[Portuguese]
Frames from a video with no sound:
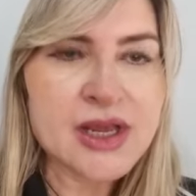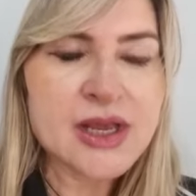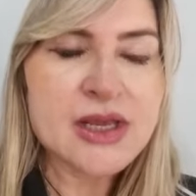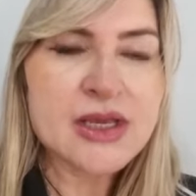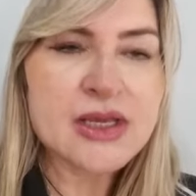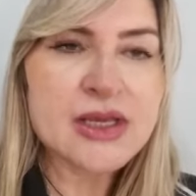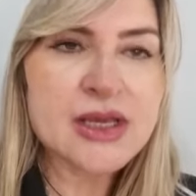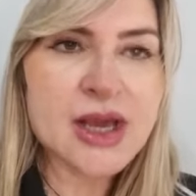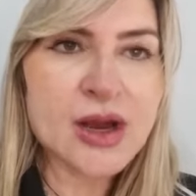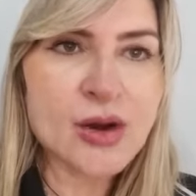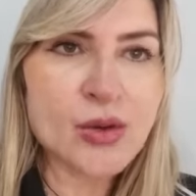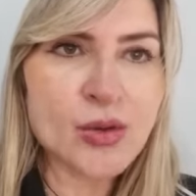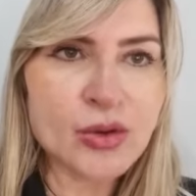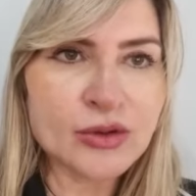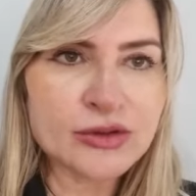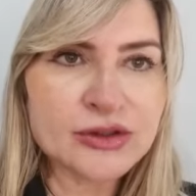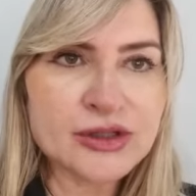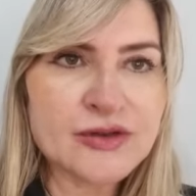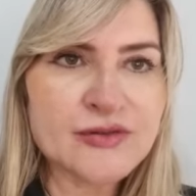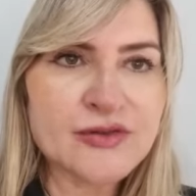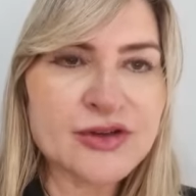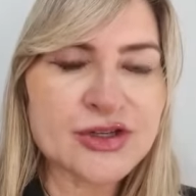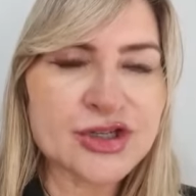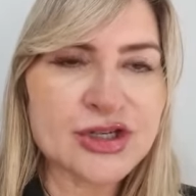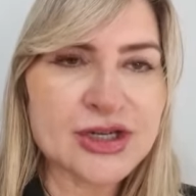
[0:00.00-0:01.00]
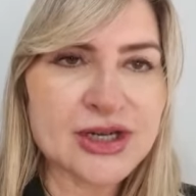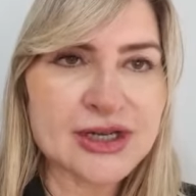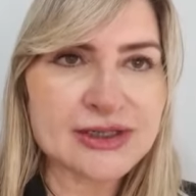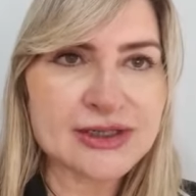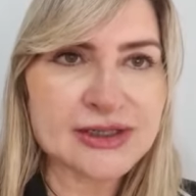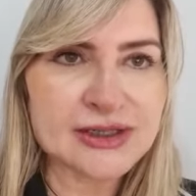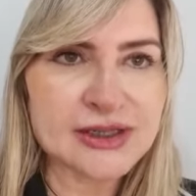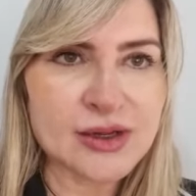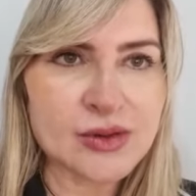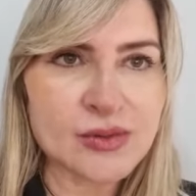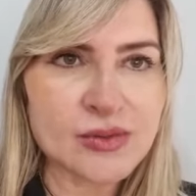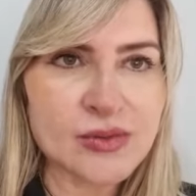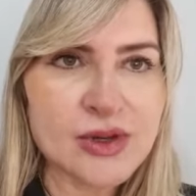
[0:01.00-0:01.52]
e a outra
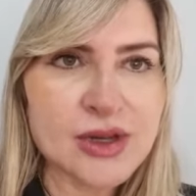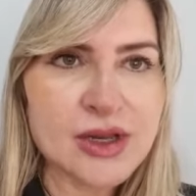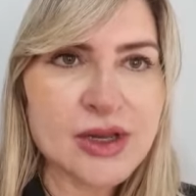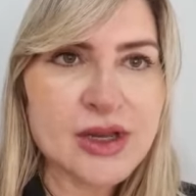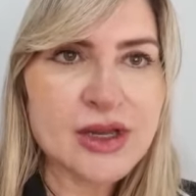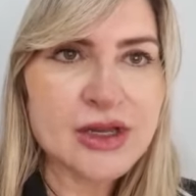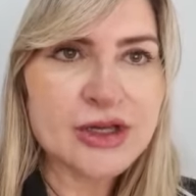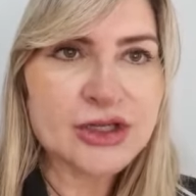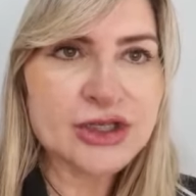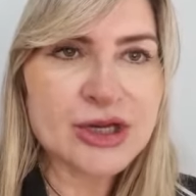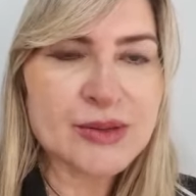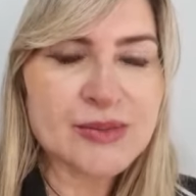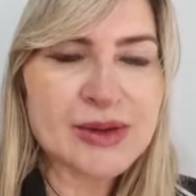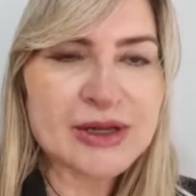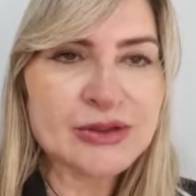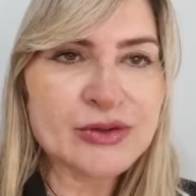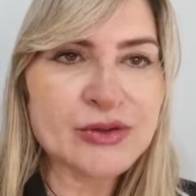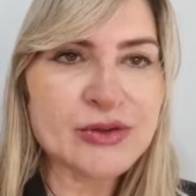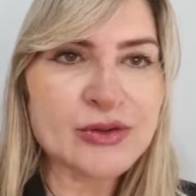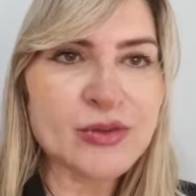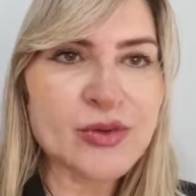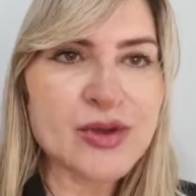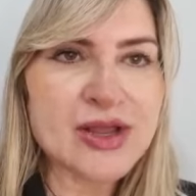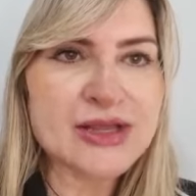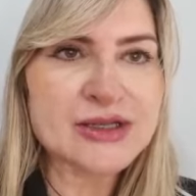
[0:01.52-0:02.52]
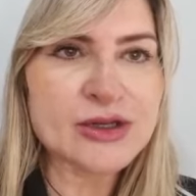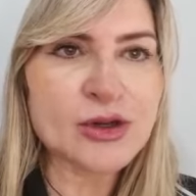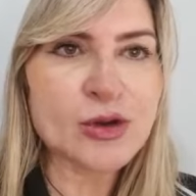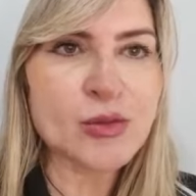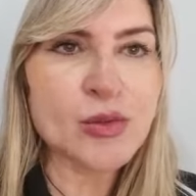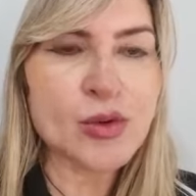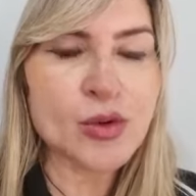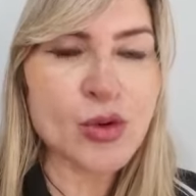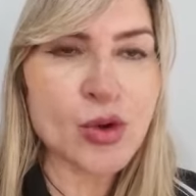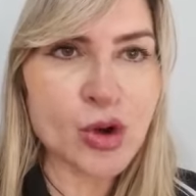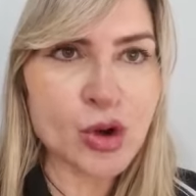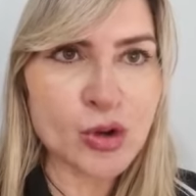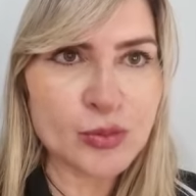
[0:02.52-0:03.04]
investigação chamada conhecida
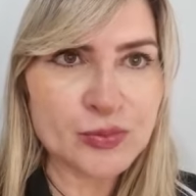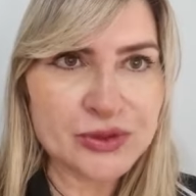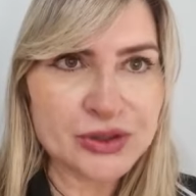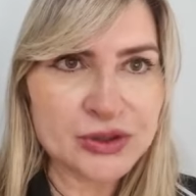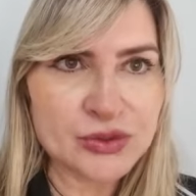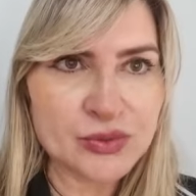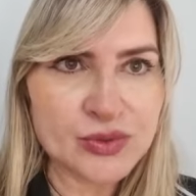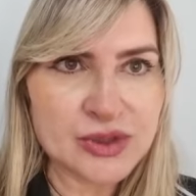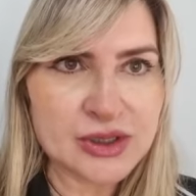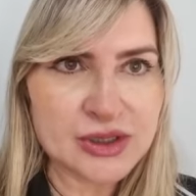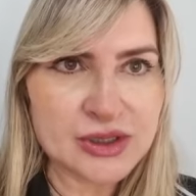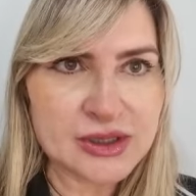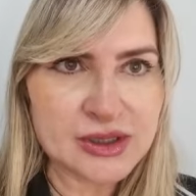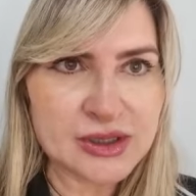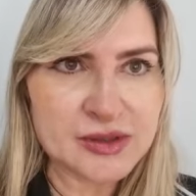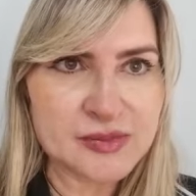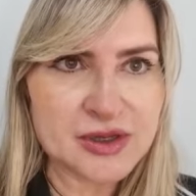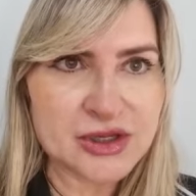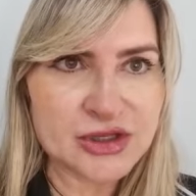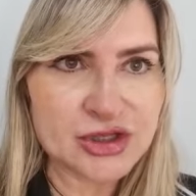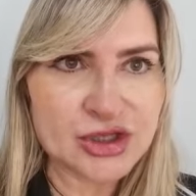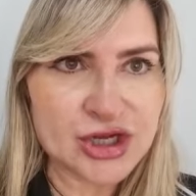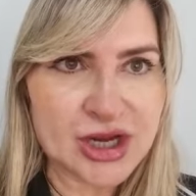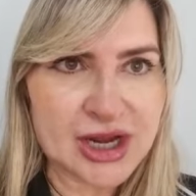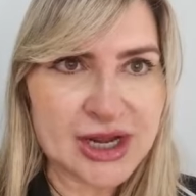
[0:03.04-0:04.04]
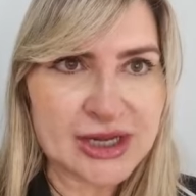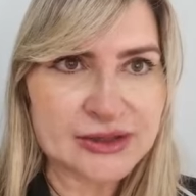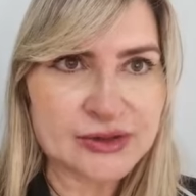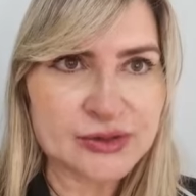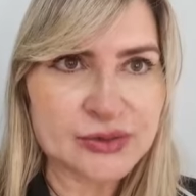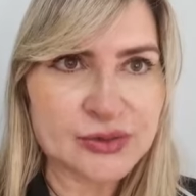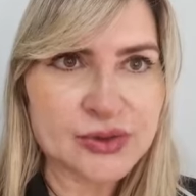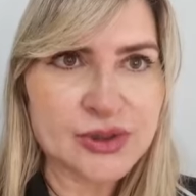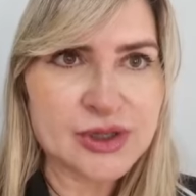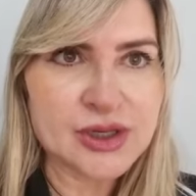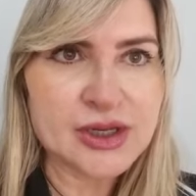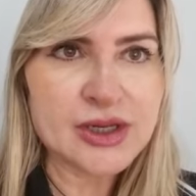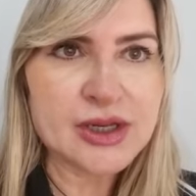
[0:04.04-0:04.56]
como golpe do intermediário,
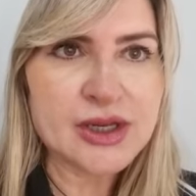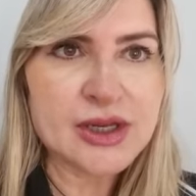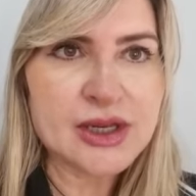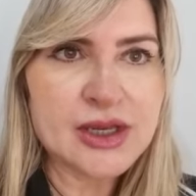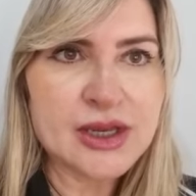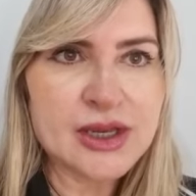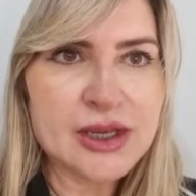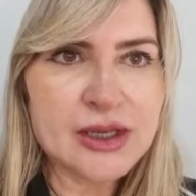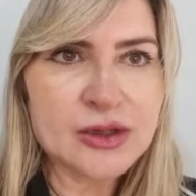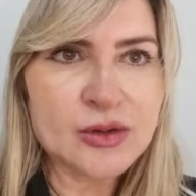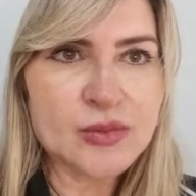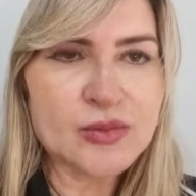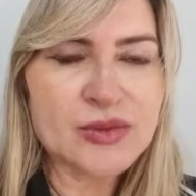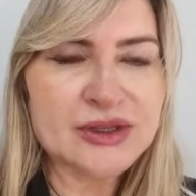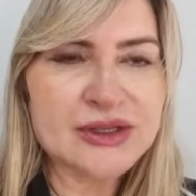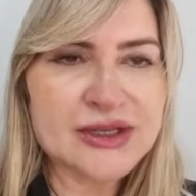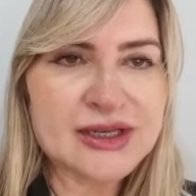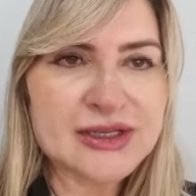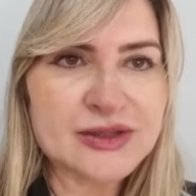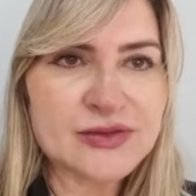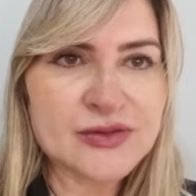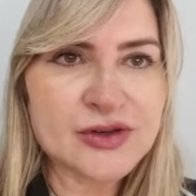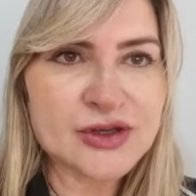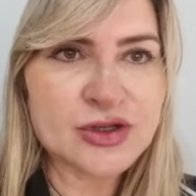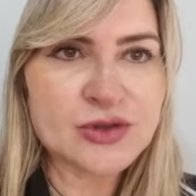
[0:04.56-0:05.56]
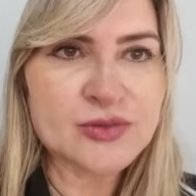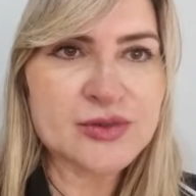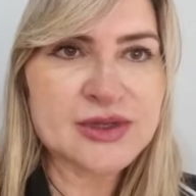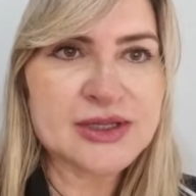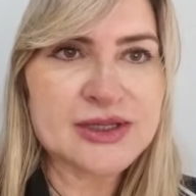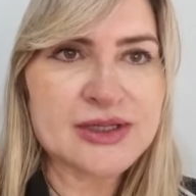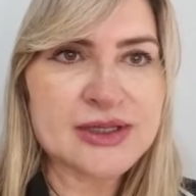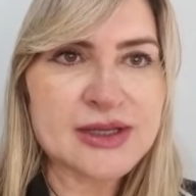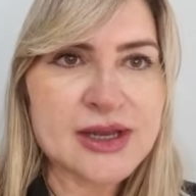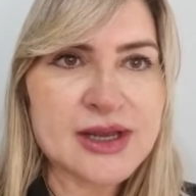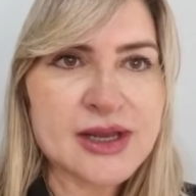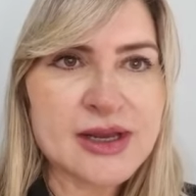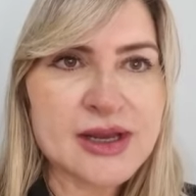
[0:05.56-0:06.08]
em que uma das
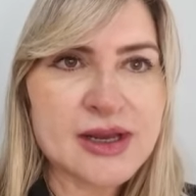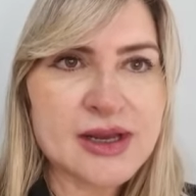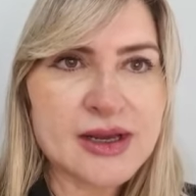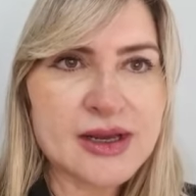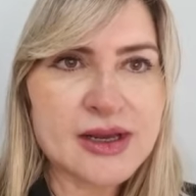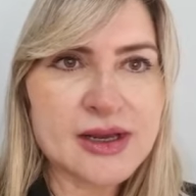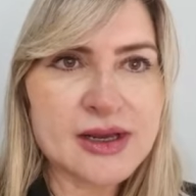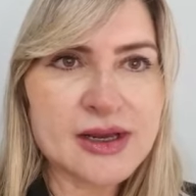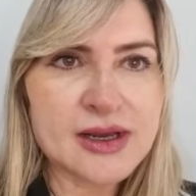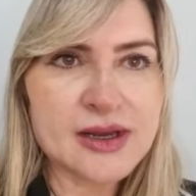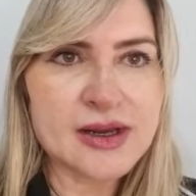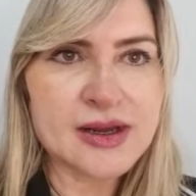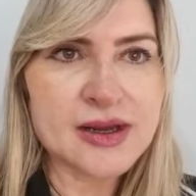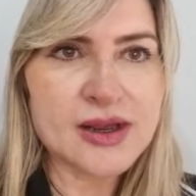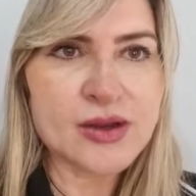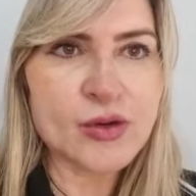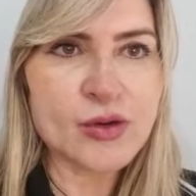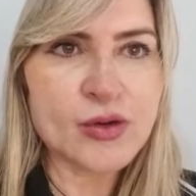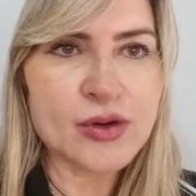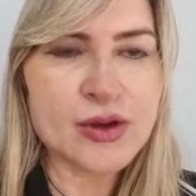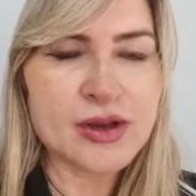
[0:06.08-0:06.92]
vítimas uh,